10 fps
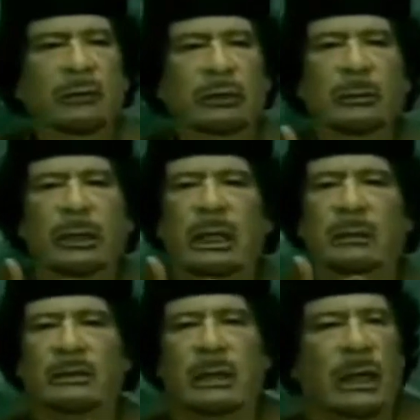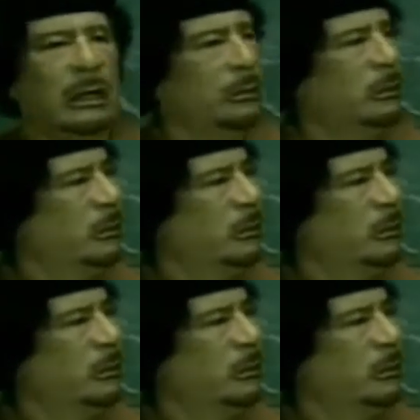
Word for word: Ese es el preámbulo que